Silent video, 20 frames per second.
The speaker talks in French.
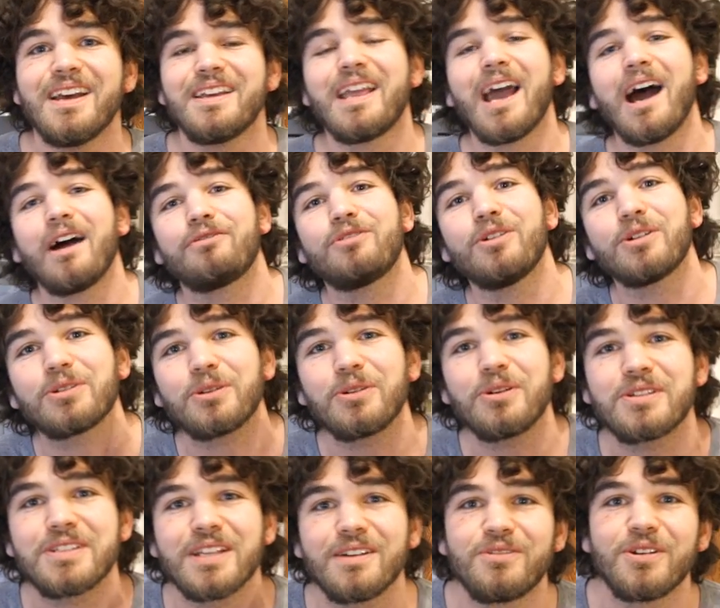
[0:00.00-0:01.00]
Il y a un vieux
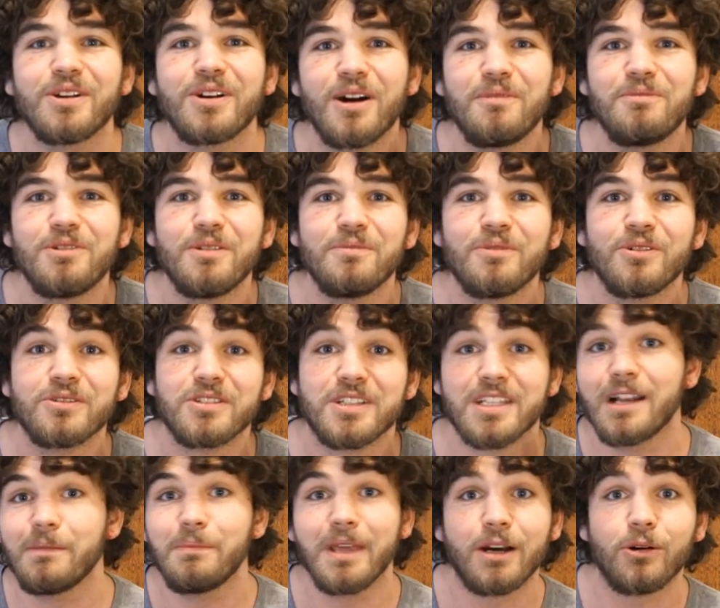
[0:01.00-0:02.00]
truc, c'est vieux comme le monde,
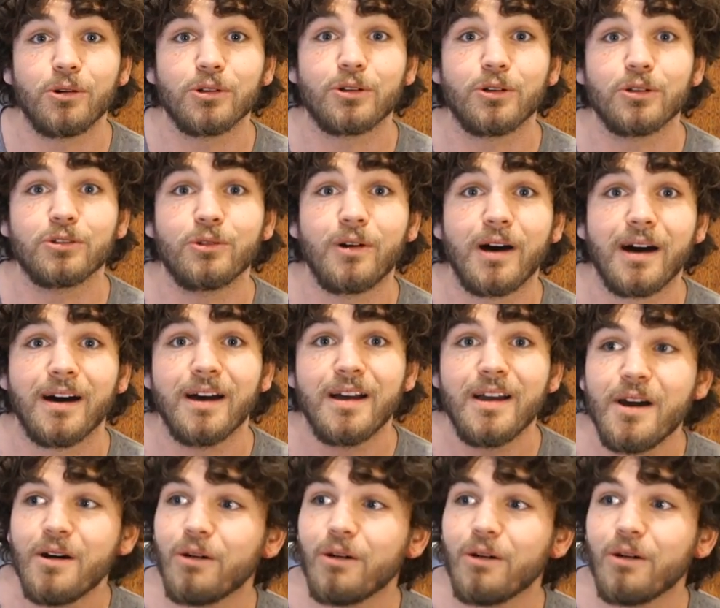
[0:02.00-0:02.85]
c'est le micro-trottoir.